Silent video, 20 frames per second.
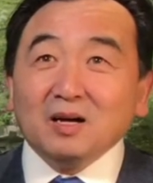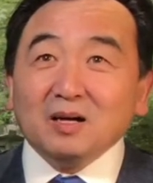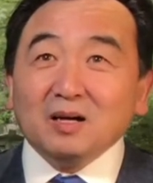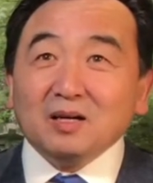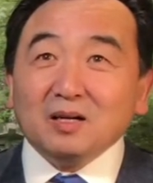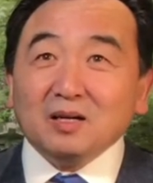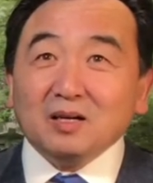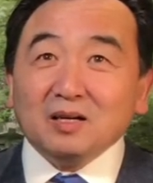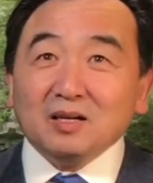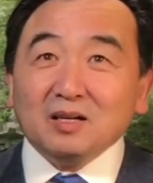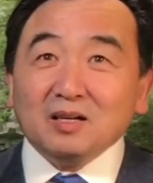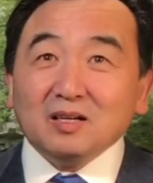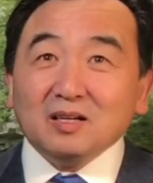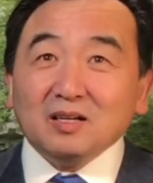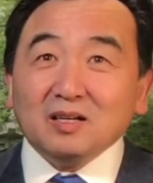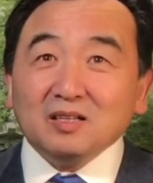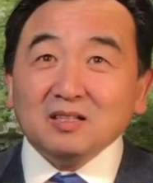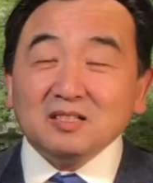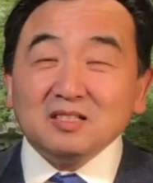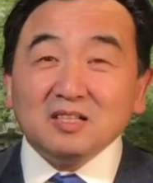呃，
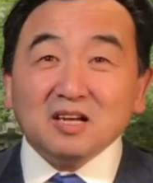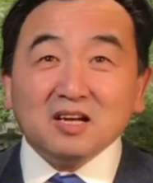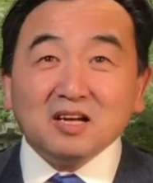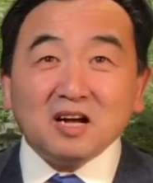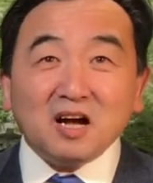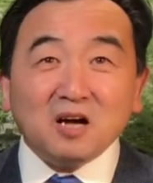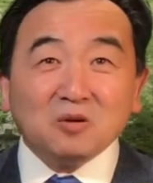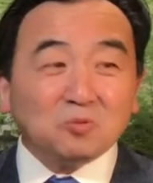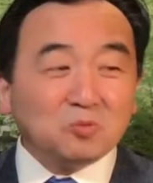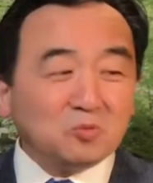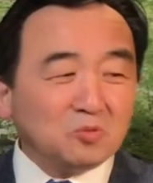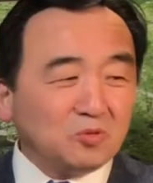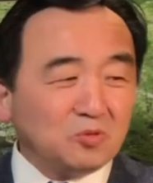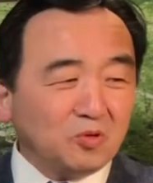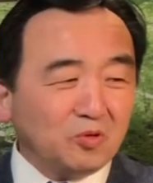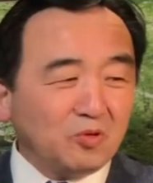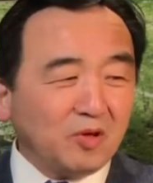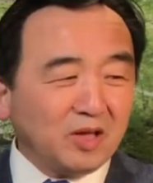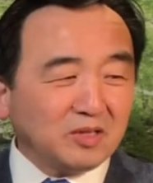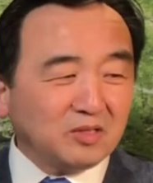西安航空学
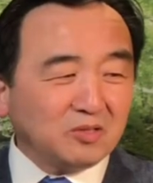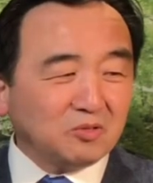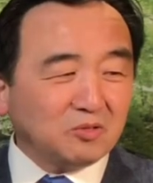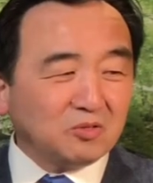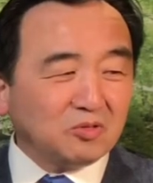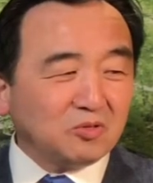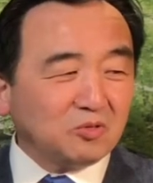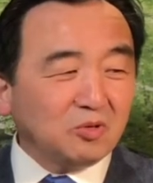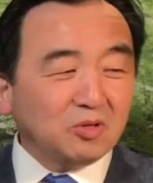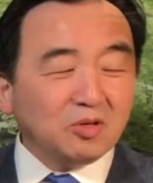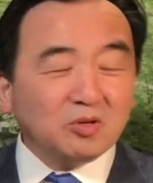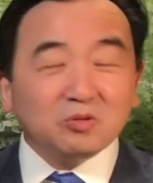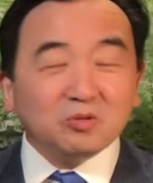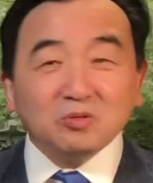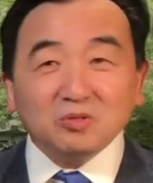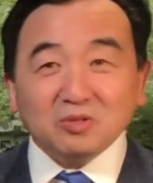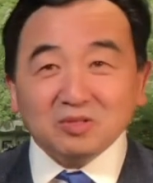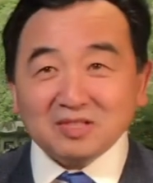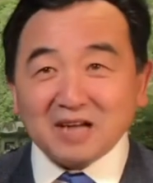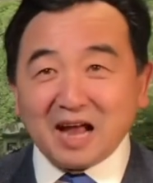院就所有
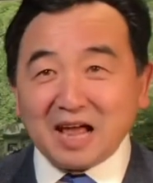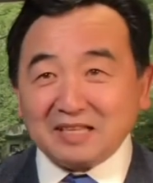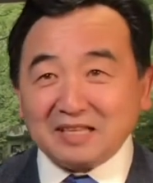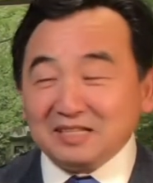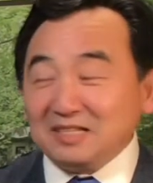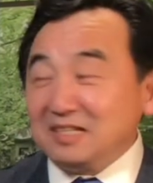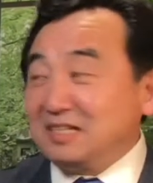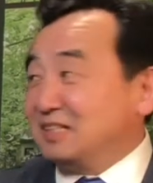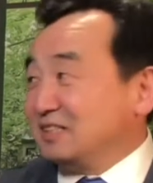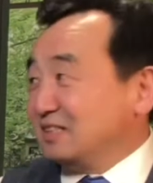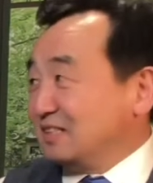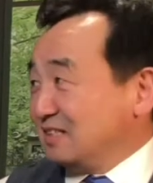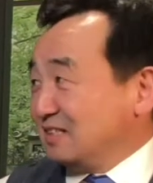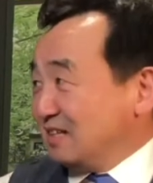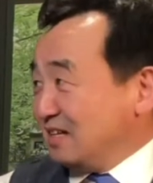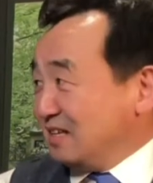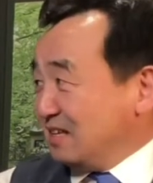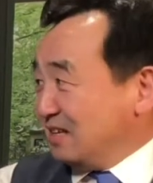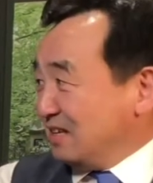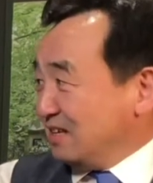染疫的
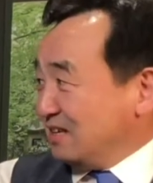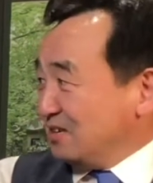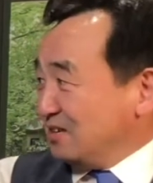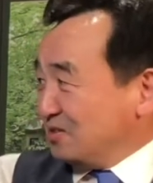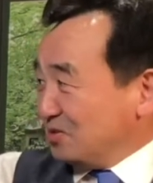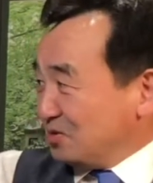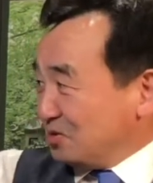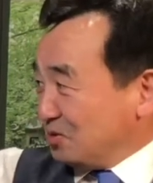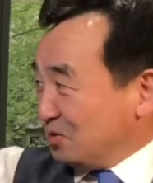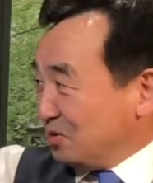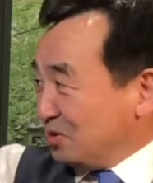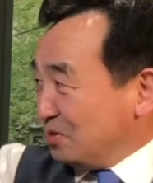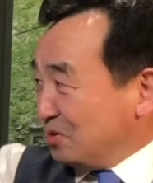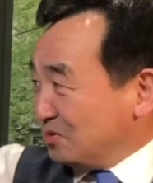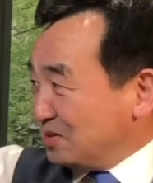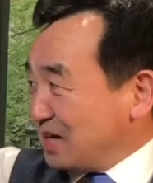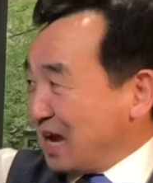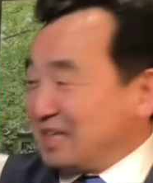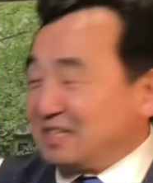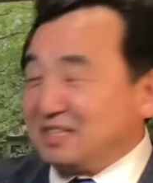人，所有
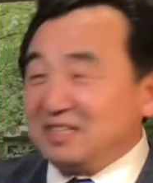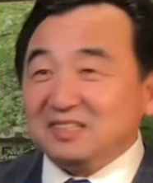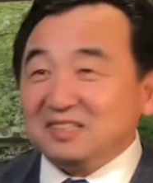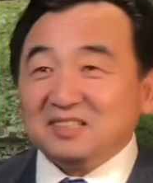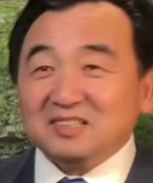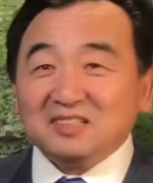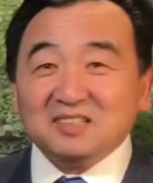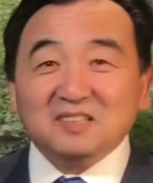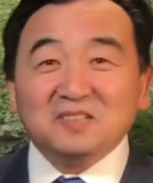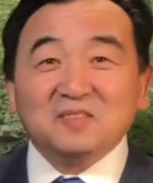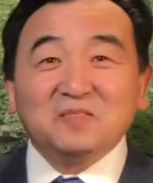染疫的人。